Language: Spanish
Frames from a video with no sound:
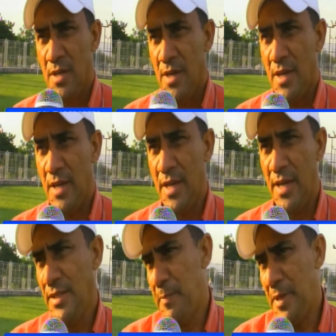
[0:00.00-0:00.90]
Eh,
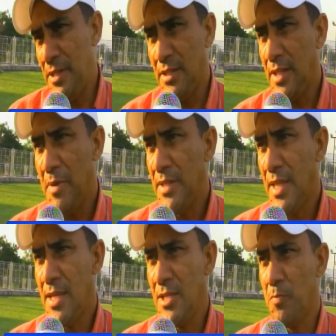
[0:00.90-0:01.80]

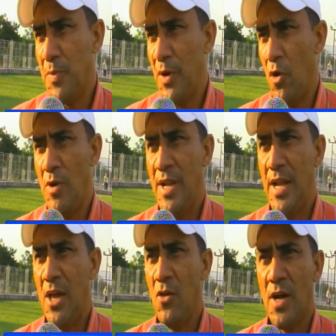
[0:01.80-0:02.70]
independientemente de eso, pues los
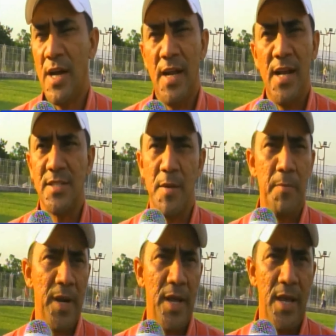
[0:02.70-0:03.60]
obligados a ganar
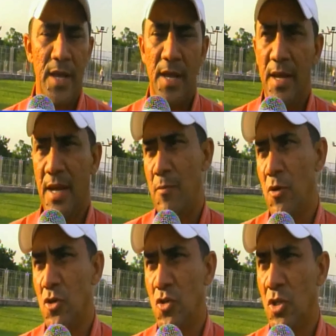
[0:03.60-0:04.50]
siempre éramos
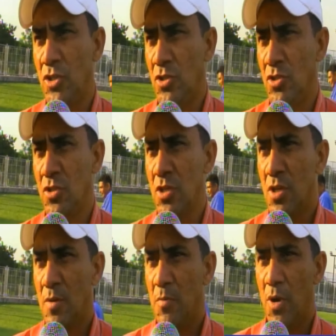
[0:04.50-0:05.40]
nosotros,
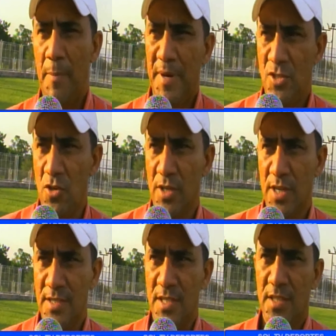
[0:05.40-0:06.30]
por la presión que
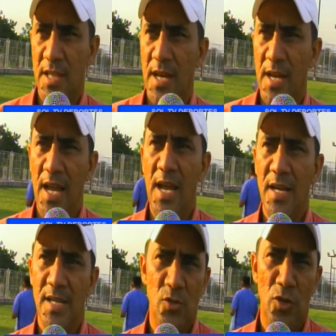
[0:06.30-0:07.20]
existe de
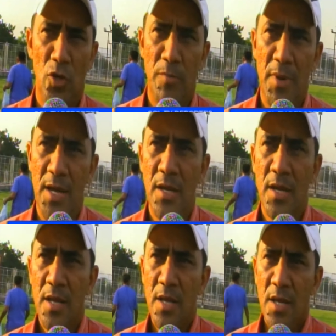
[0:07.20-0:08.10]
ganar, eso es normal.
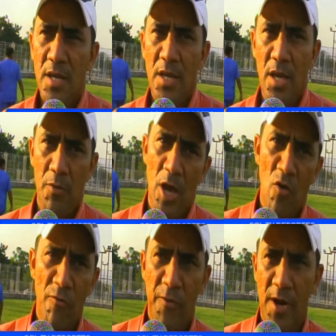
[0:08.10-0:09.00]
Y había
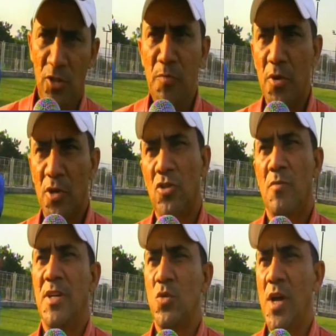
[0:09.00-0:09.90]
un fuerte un poquito
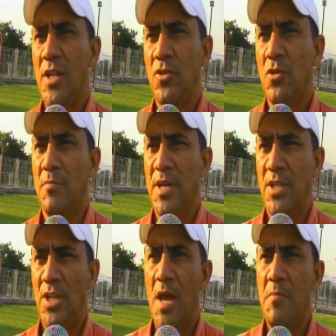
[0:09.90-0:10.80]
más suelto, más
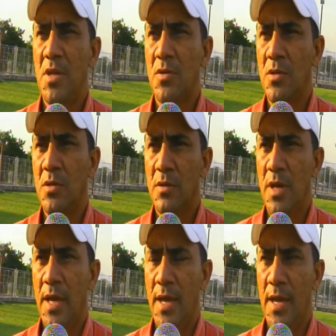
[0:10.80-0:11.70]
dinámico,
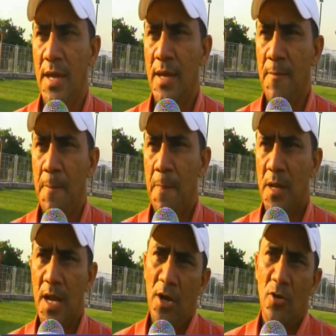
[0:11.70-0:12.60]
eh,
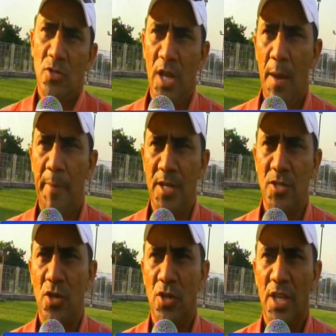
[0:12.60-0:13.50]
claro, sin la
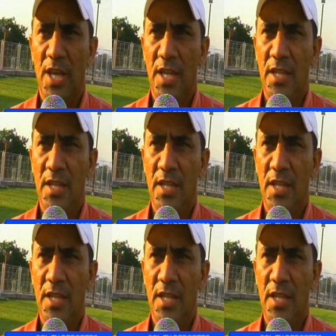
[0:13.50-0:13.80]
presión de,